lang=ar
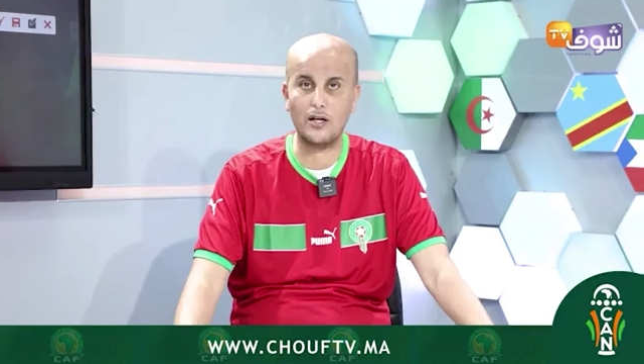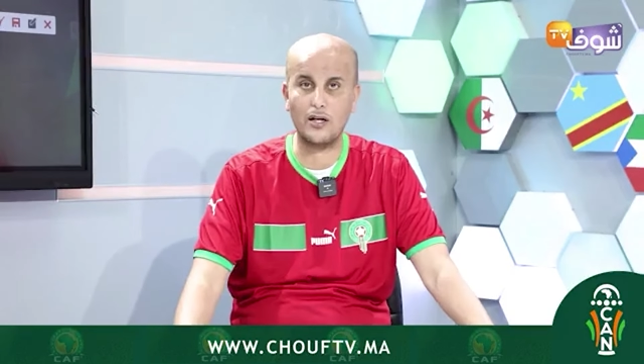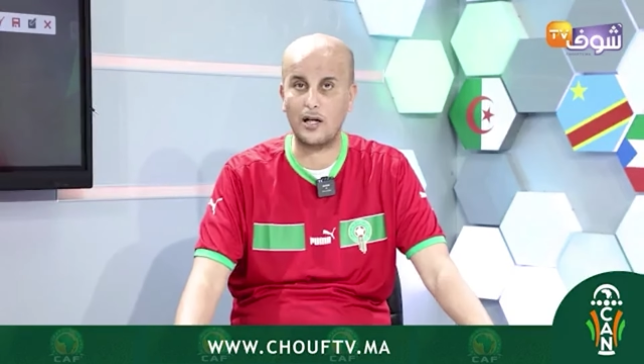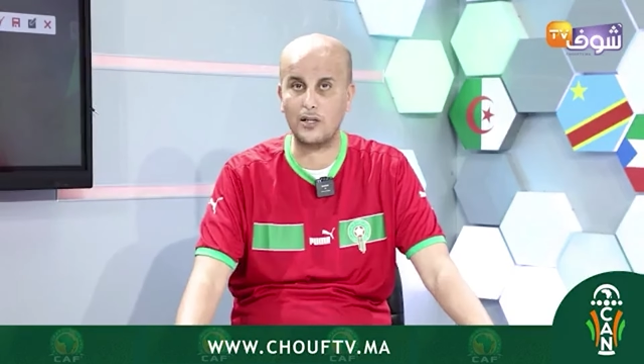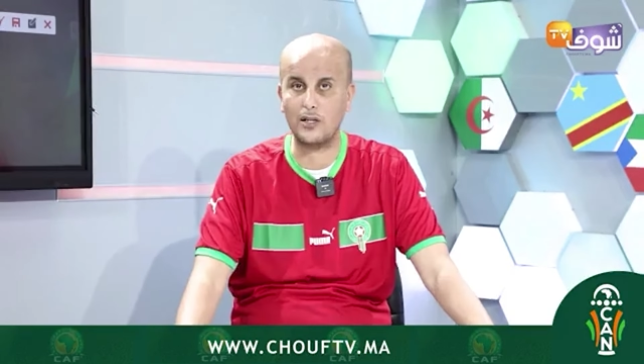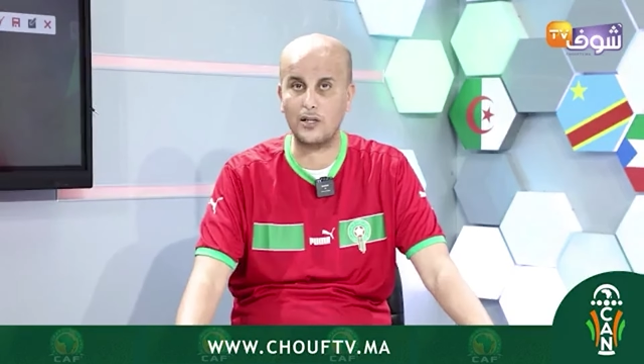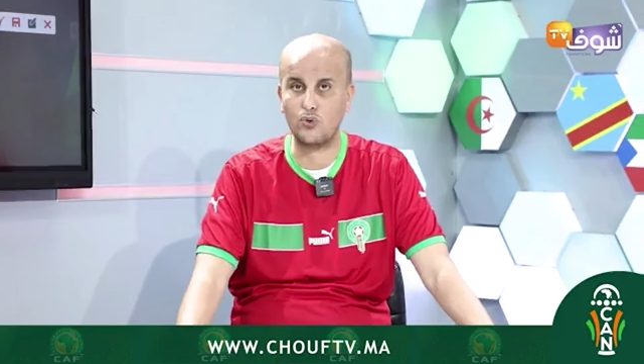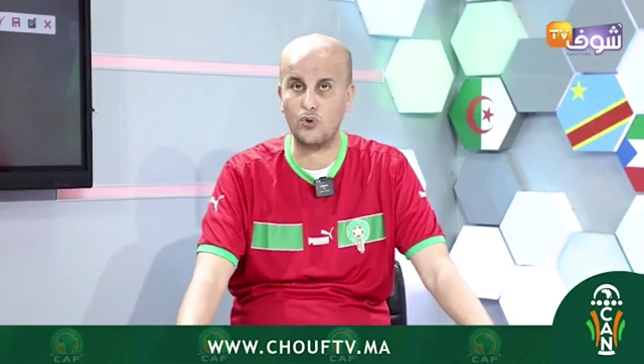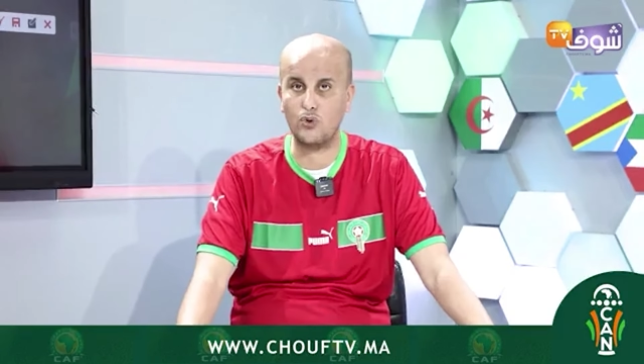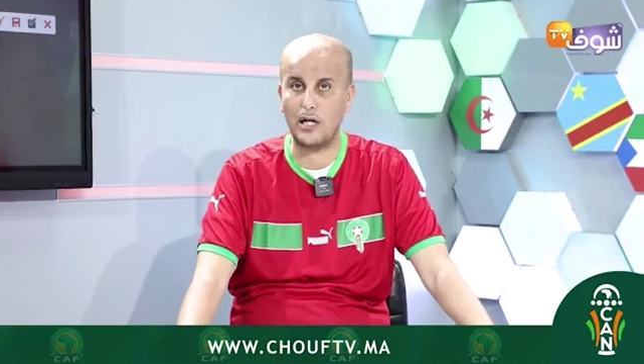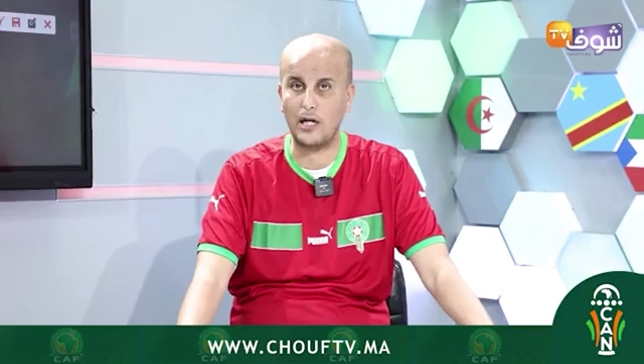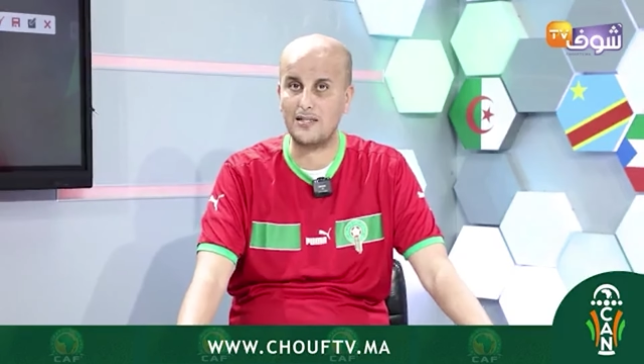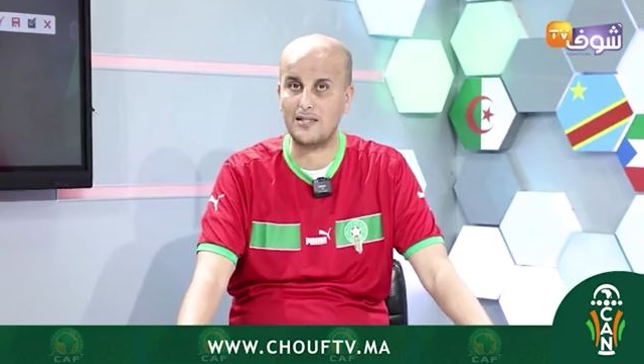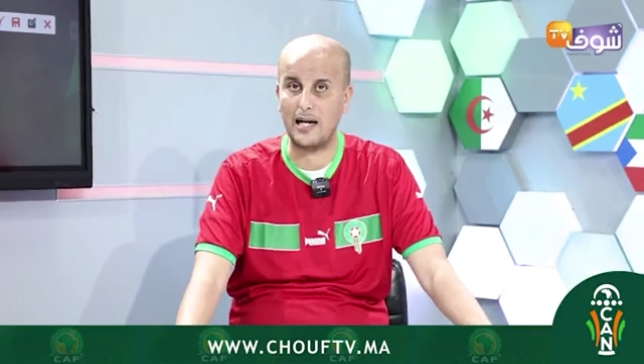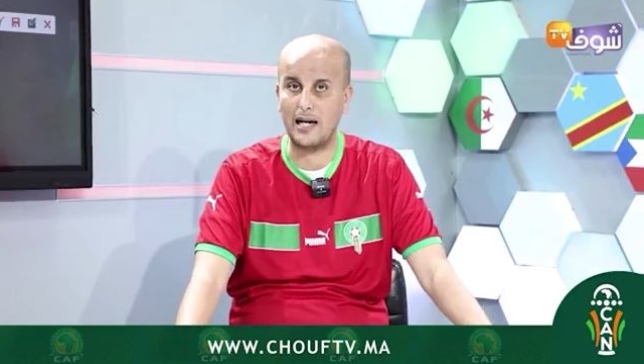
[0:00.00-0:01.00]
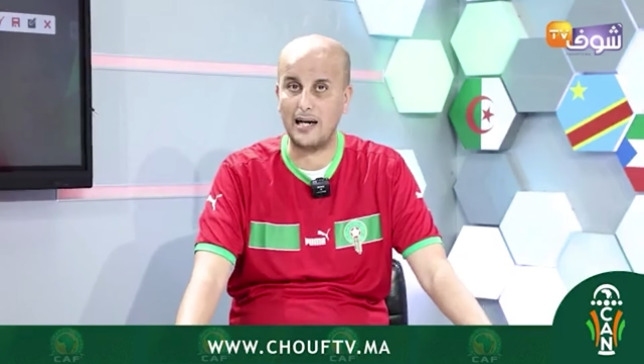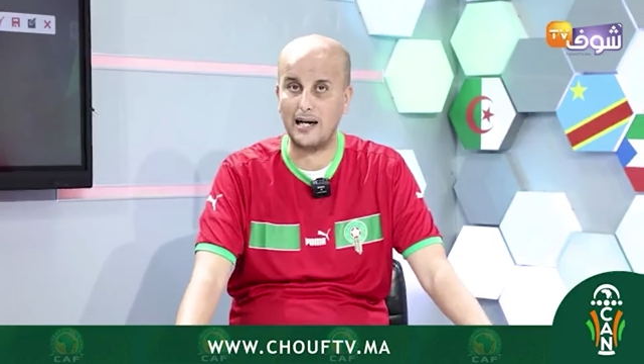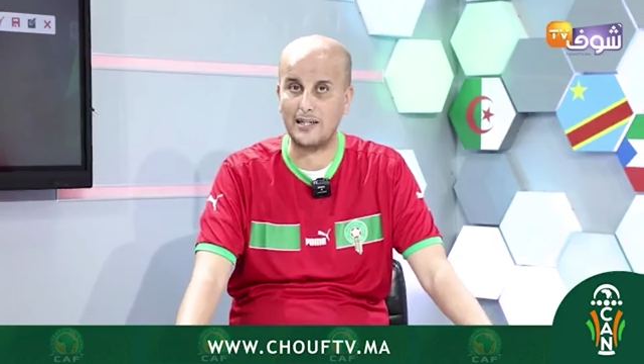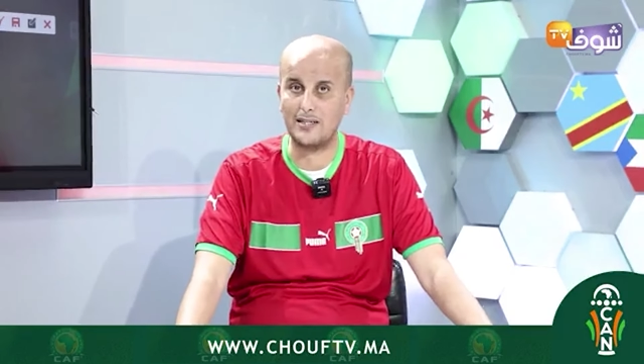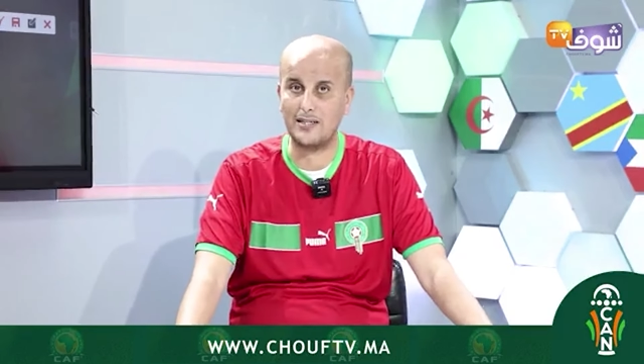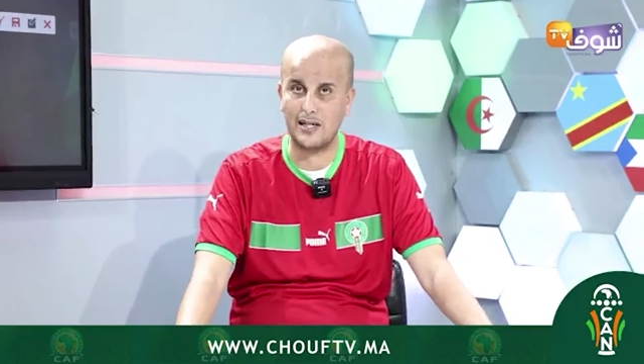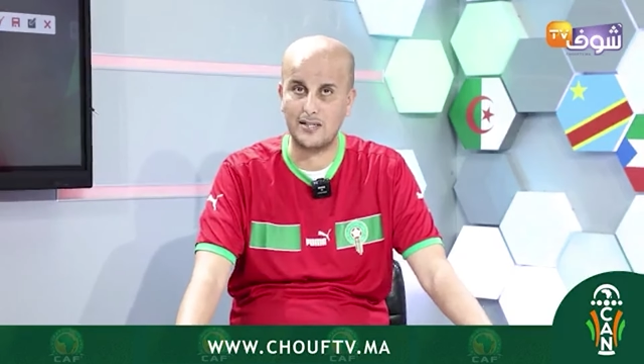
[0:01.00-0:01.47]
غادة تكون على الساعة
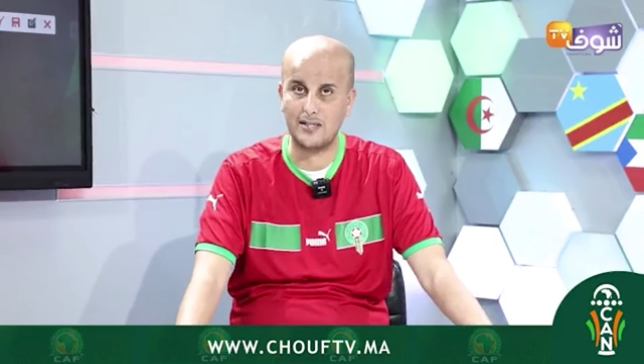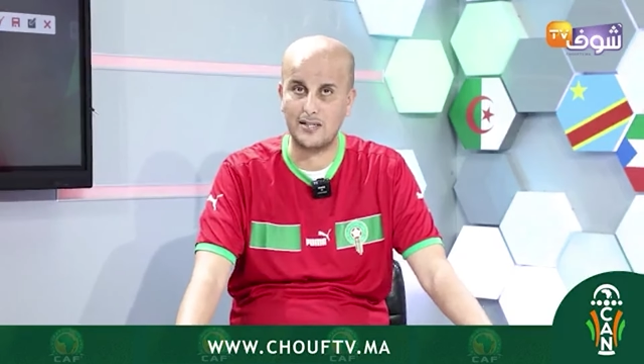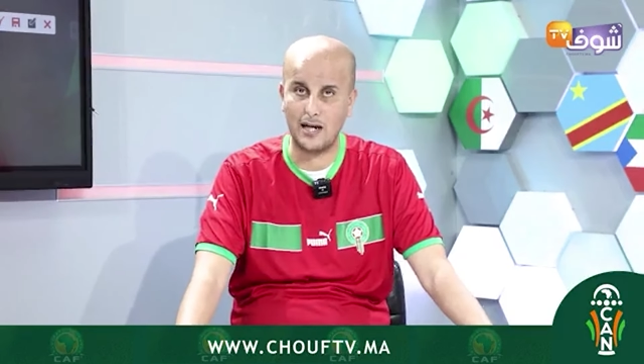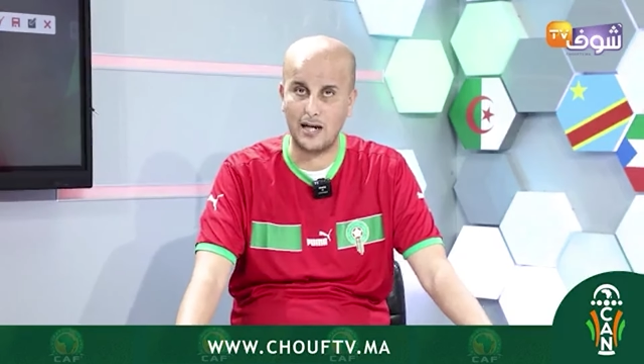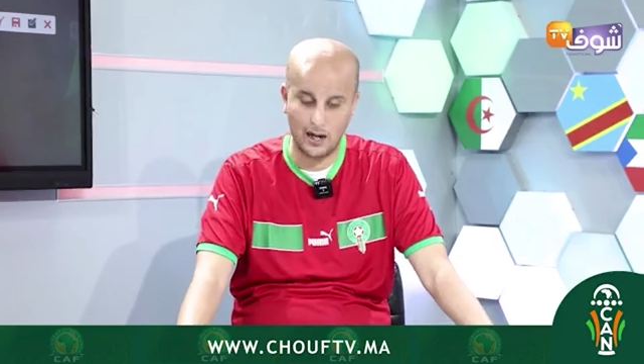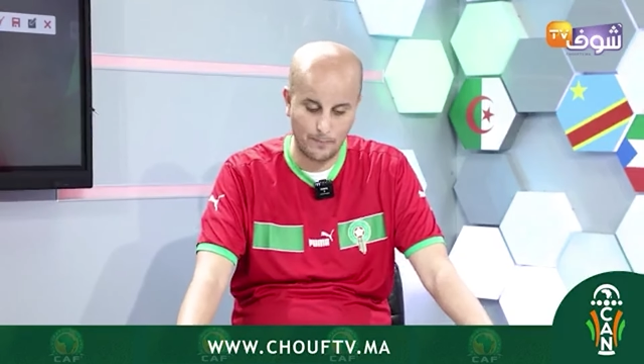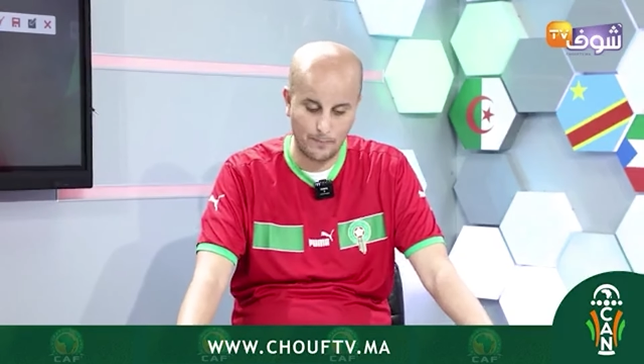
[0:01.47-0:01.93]
التاسعة